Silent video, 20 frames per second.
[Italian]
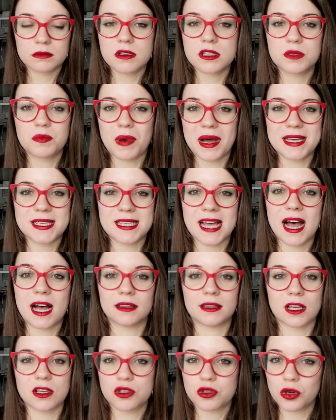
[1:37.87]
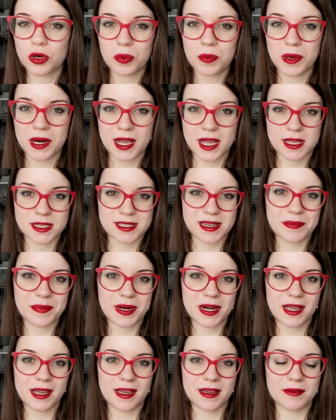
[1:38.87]
spaesata, sorpresa
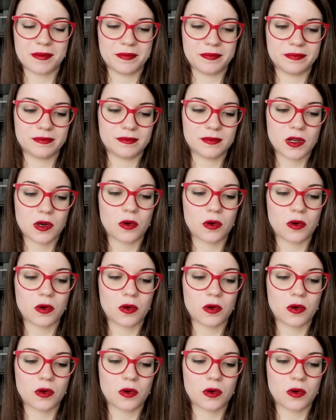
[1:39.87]
perché